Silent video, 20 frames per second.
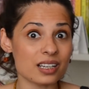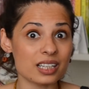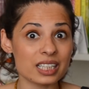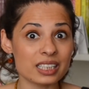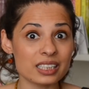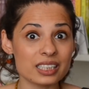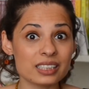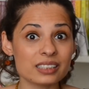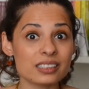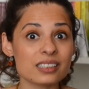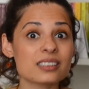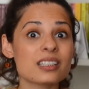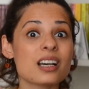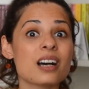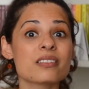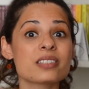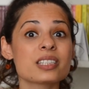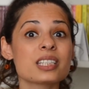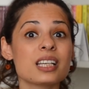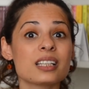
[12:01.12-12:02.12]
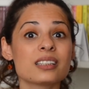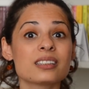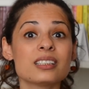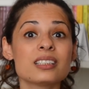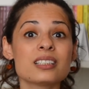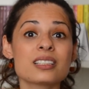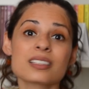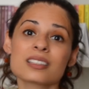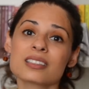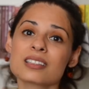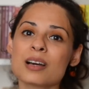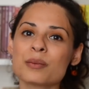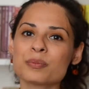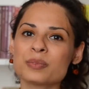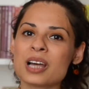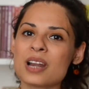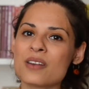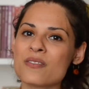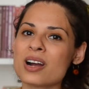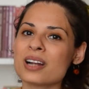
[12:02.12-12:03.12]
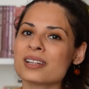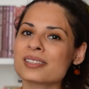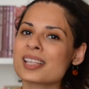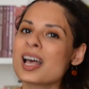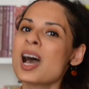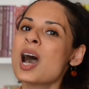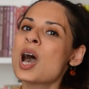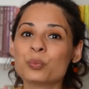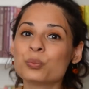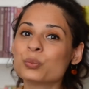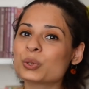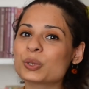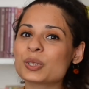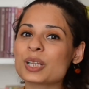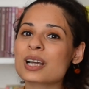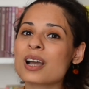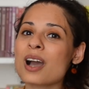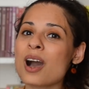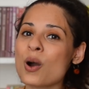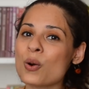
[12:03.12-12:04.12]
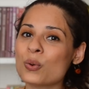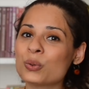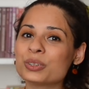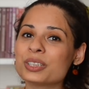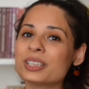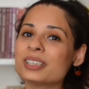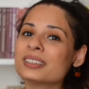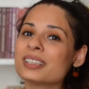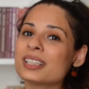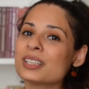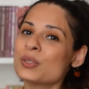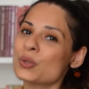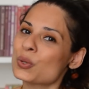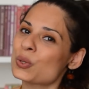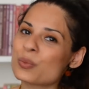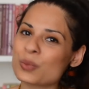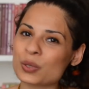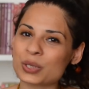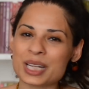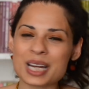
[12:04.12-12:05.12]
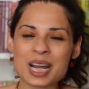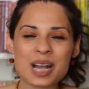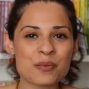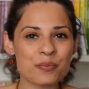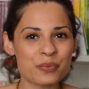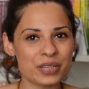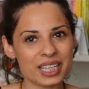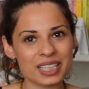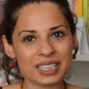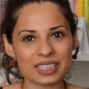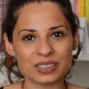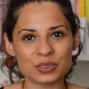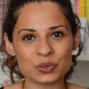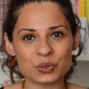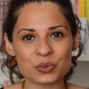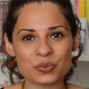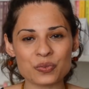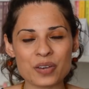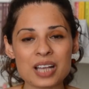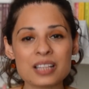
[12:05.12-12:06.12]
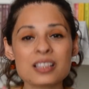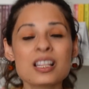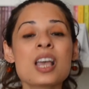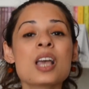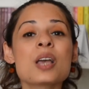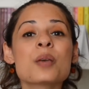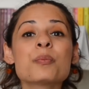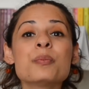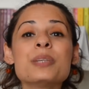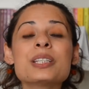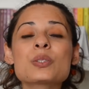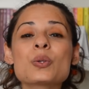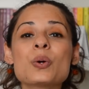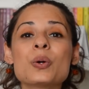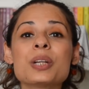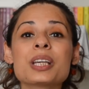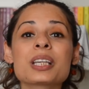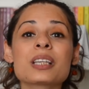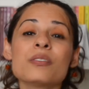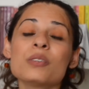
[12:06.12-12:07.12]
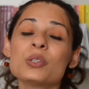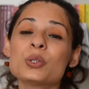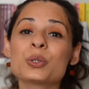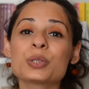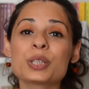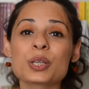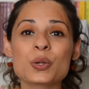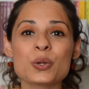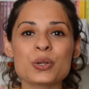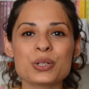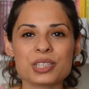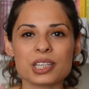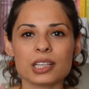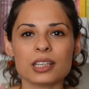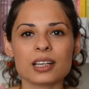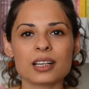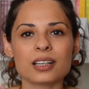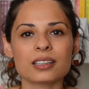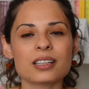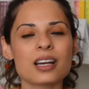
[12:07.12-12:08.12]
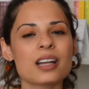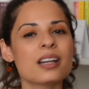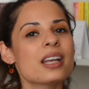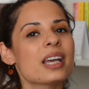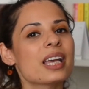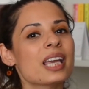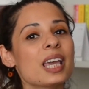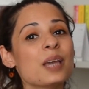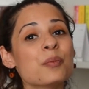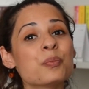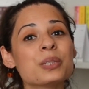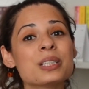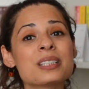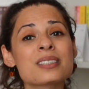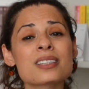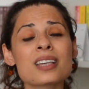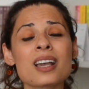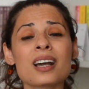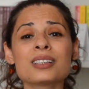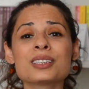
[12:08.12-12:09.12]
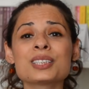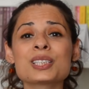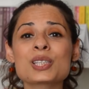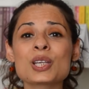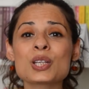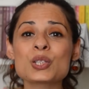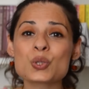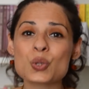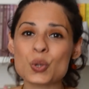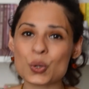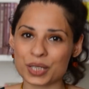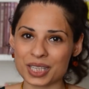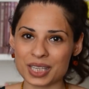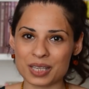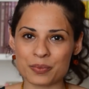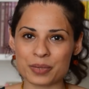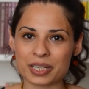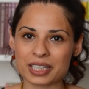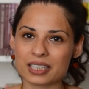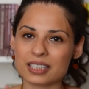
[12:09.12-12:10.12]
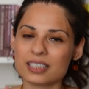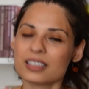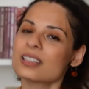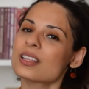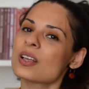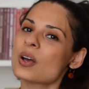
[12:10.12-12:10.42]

Aralarında tavsiye ettiğiniz kitaplar varsa mutlaka onları da yorum olarak bırakın lütfen. Bir sonraki videoda görüşene kadar hepiniz kendinize çok iyi bakın.